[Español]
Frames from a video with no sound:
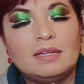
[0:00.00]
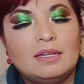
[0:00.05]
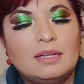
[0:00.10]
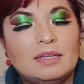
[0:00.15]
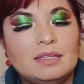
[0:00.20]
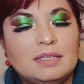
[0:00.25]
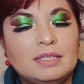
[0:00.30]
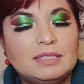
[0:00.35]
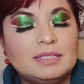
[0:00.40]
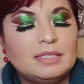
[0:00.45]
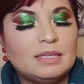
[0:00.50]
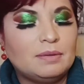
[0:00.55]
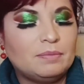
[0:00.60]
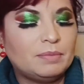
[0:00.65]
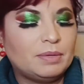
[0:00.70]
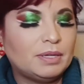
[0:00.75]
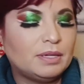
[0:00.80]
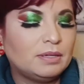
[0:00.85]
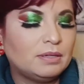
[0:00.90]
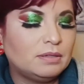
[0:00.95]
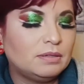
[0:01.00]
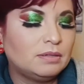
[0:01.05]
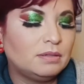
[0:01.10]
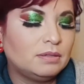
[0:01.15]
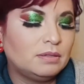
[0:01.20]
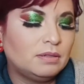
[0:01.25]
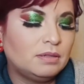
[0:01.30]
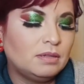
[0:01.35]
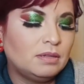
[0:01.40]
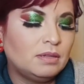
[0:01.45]
a diciembre.
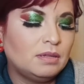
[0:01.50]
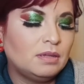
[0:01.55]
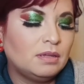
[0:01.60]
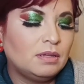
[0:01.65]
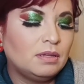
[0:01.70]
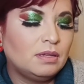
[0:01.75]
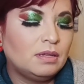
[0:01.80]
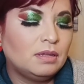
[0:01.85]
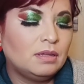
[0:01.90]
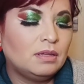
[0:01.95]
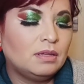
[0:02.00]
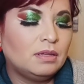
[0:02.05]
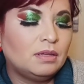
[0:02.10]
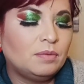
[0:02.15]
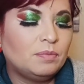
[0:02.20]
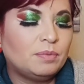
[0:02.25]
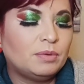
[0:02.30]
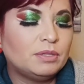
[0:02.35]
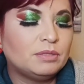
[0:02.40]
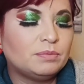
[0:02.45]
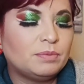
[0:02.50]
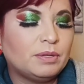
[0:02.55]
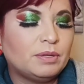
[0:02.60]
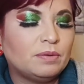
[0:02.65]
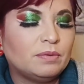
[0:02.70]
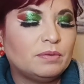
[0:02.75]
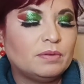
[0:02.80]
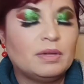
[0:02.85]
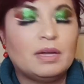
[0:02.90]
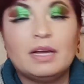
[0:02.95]
Y pues
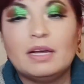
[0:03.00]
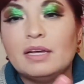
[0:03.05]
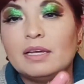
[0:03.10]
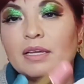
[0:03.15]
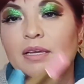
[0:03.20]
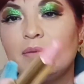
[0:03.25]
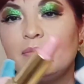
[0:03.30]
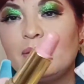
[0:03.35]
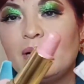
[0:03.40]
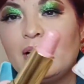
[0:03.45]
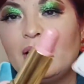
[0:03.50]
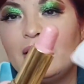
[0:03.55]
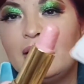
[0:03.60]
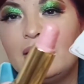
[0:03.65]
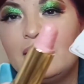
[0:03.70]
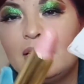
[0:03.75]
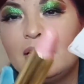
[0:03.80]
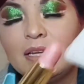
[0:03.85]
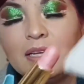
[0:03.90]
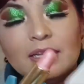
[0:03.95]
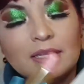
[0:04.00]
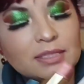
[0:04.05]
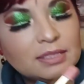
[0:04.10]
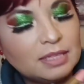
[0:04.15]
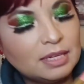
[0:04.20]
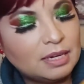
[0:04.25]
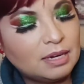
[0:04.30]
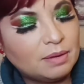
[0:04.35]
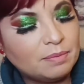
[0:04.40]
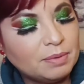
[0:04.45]
bueno, aquí va eh,
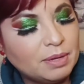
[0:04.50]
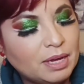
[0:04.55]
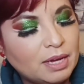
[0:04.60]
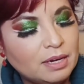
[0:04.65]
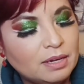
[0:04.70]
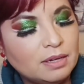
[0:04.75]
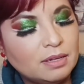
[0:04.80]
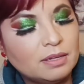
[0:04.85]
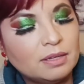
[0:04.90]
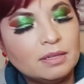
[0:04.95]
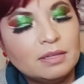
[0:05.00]
este labial